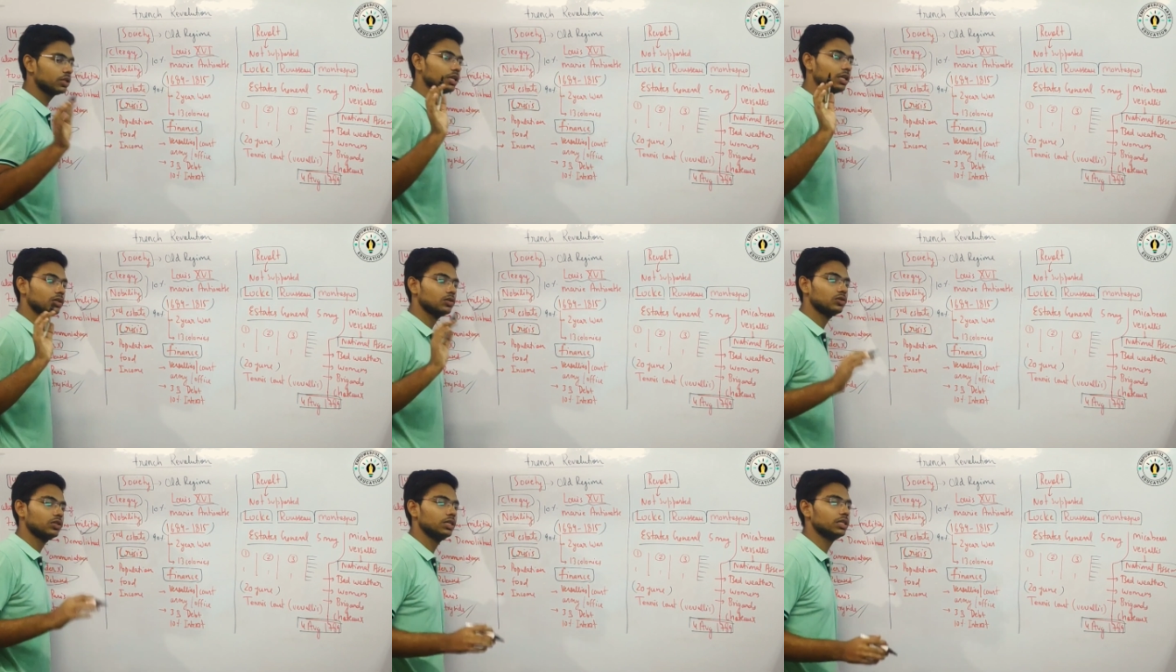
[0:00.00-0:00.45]
तो
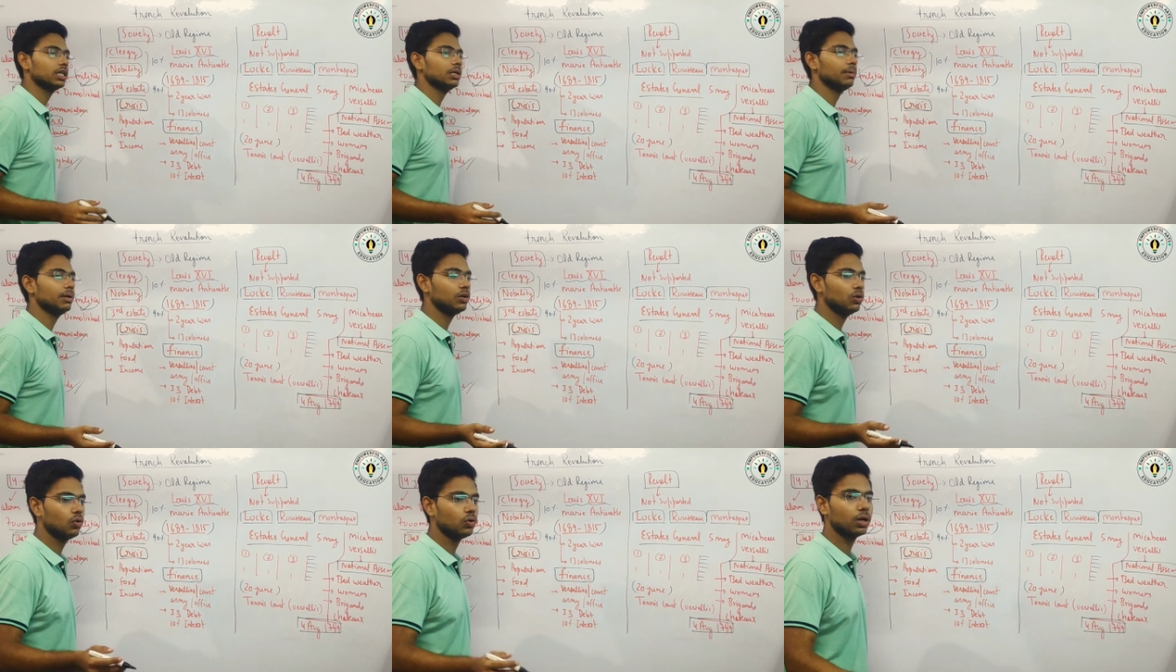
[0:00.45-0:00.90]
ठीक है भाई
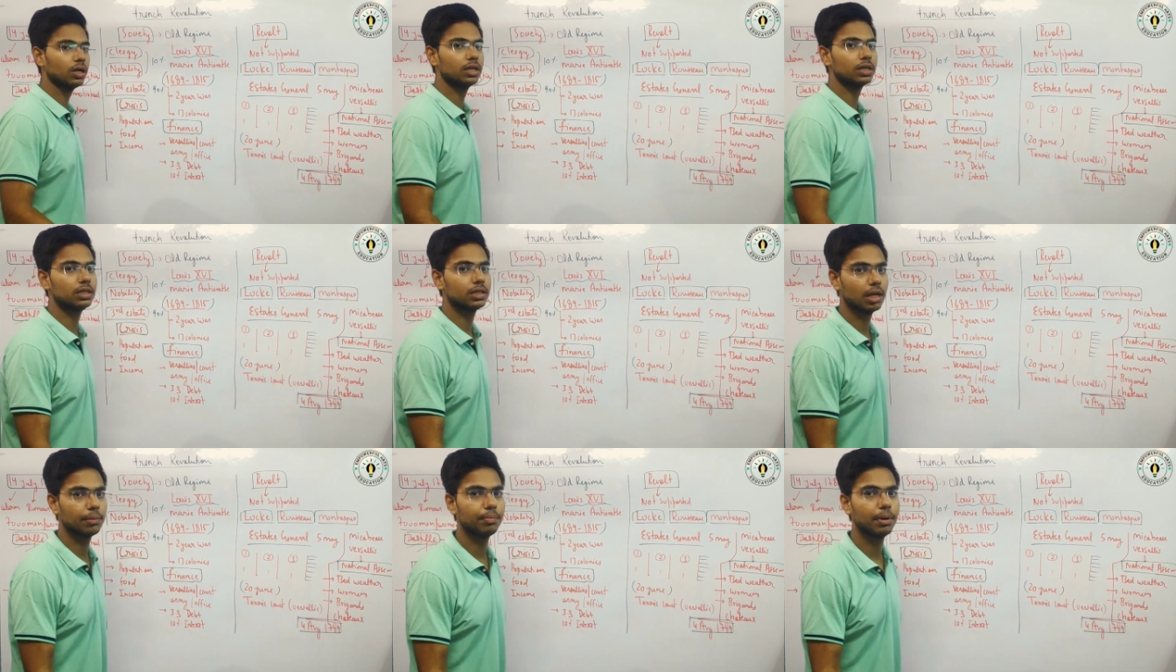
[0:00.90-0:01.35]
नहीं
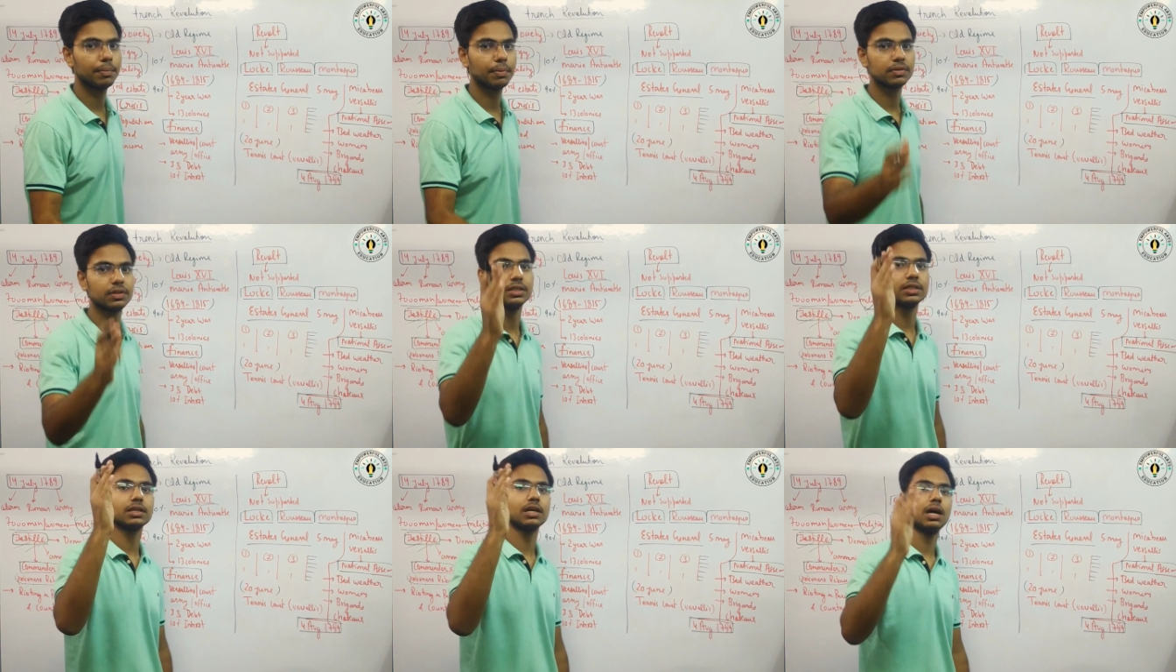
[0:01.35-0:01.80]
नब्बे
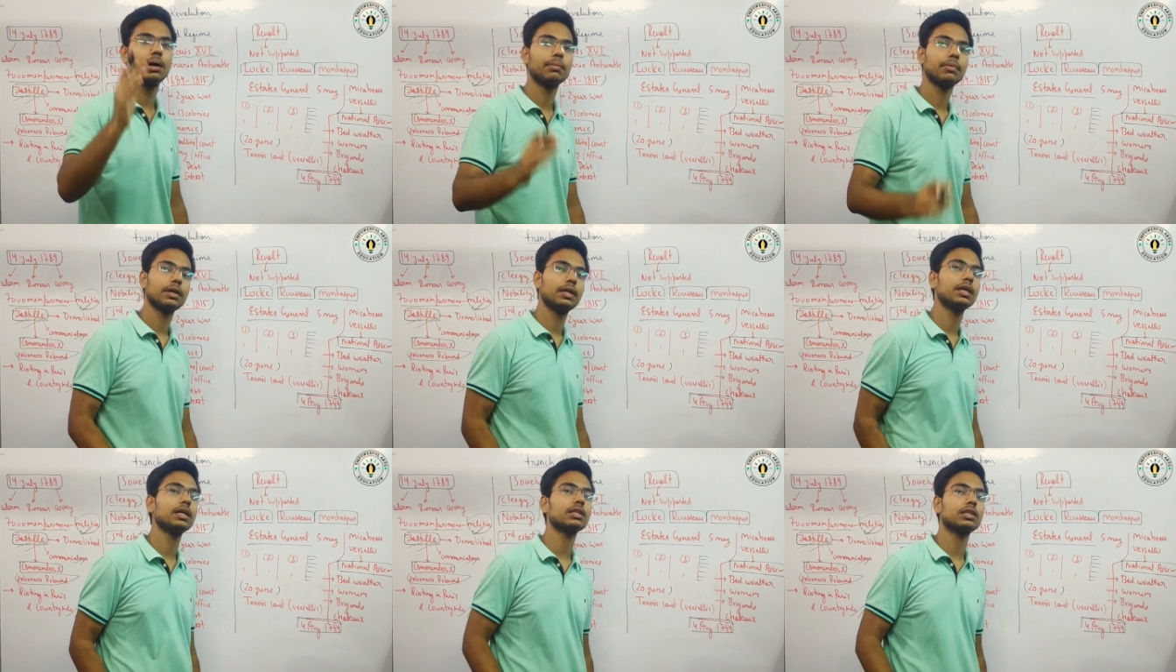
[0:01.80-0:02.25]
परसेंट काम
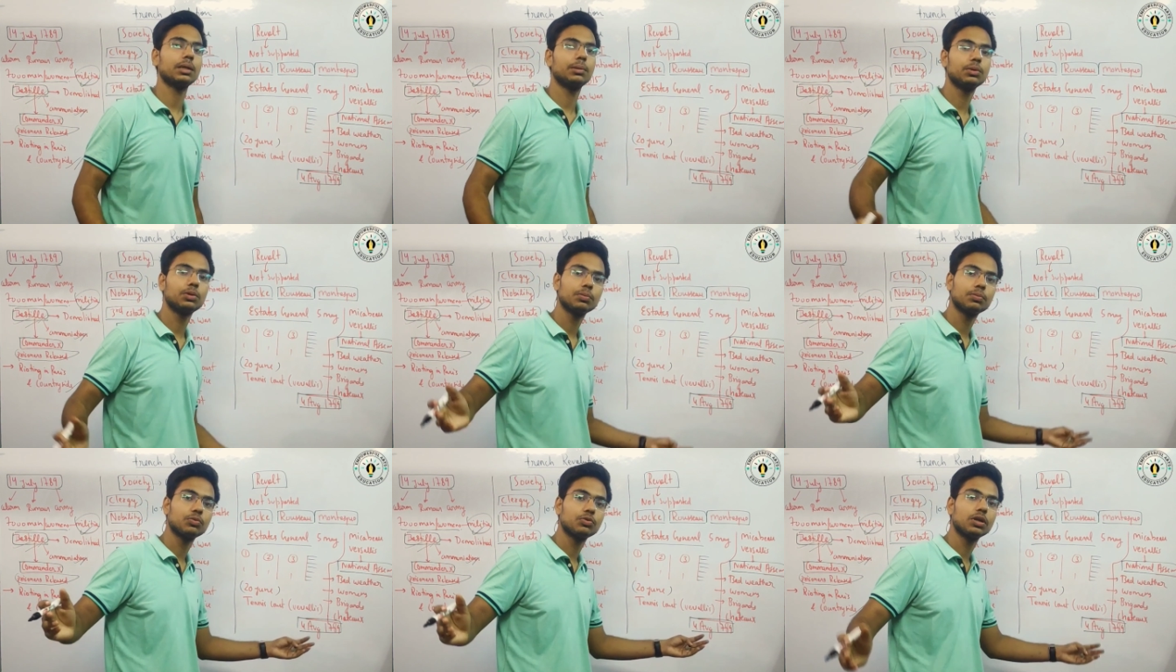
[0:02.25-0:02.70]
करेंगे तभी तो
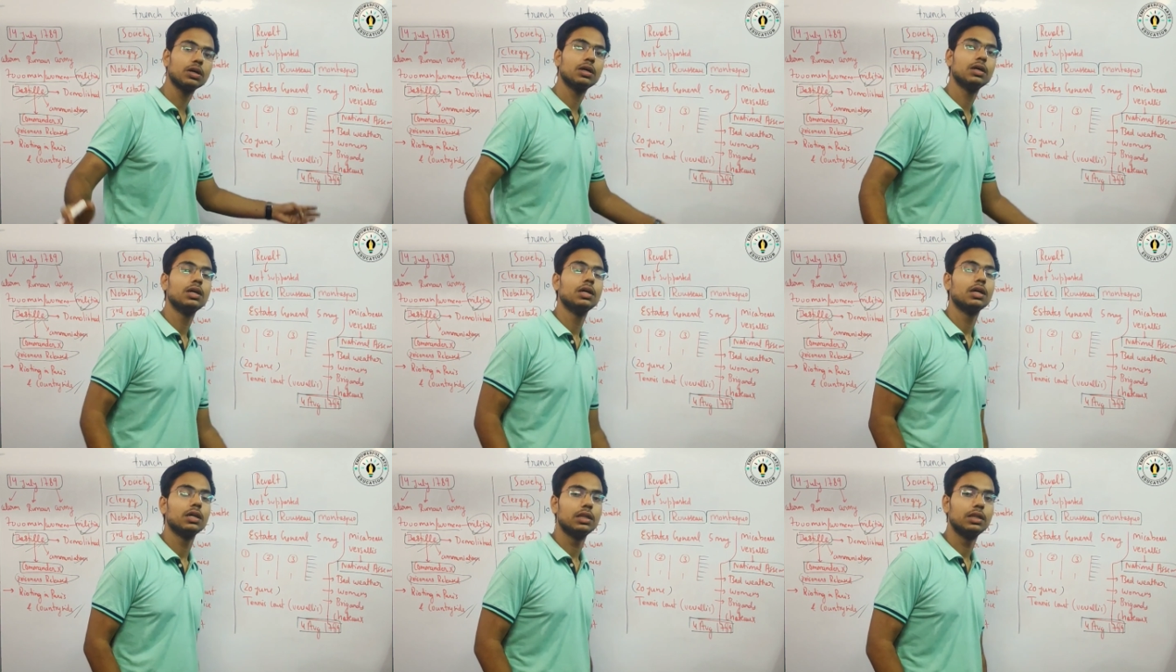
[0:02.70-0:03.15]
पूरा
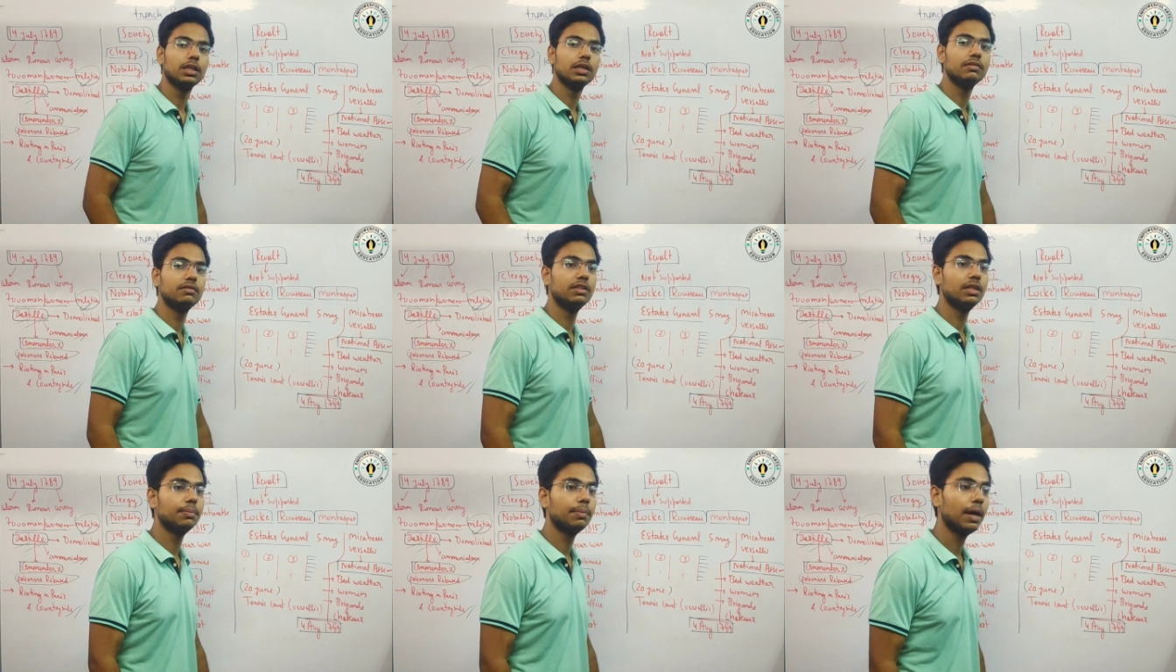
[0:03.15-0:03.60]
बेच
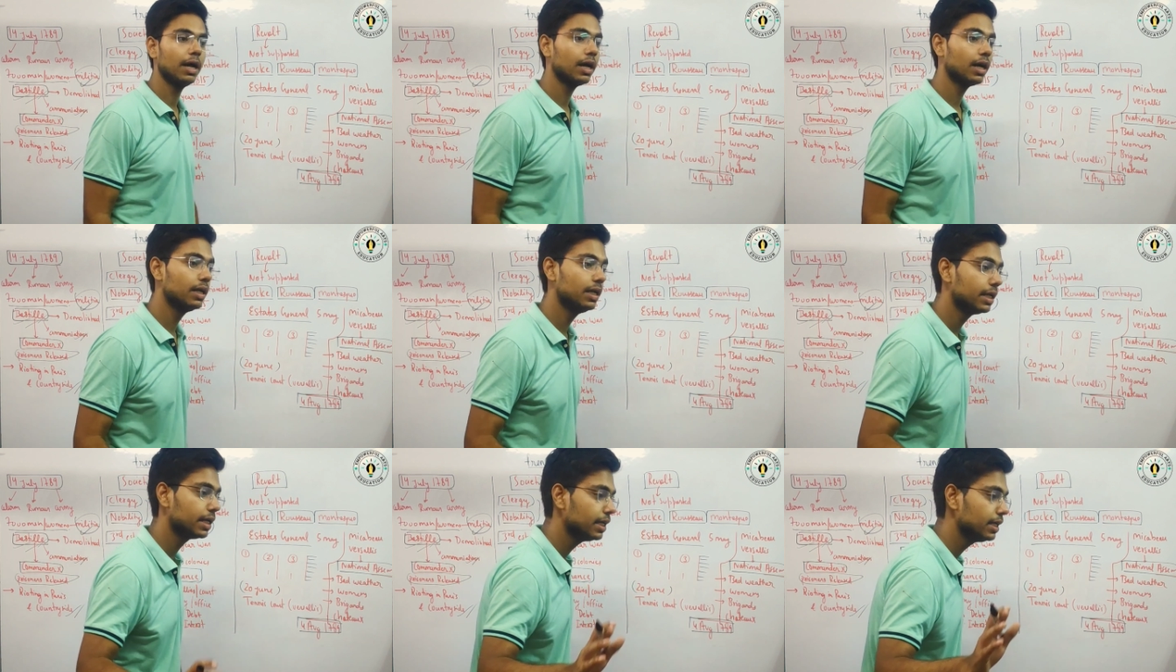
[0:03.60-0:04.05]
जी पाया था
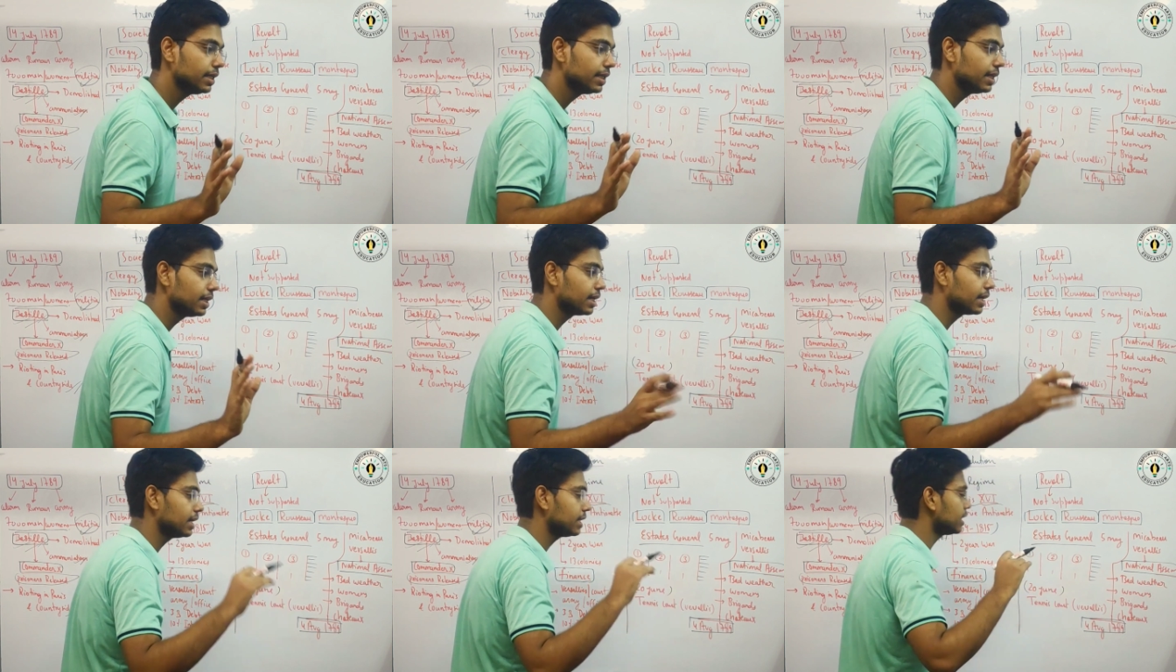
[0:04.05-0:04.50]
लेकिन
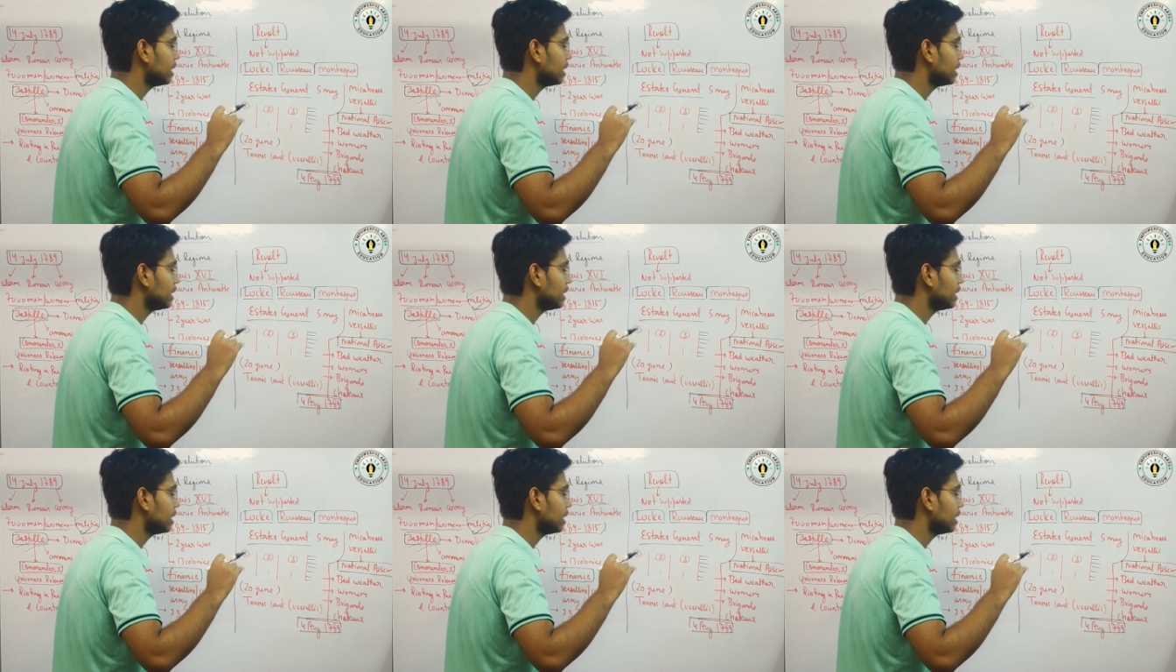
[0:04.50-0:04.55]
दिक्कत की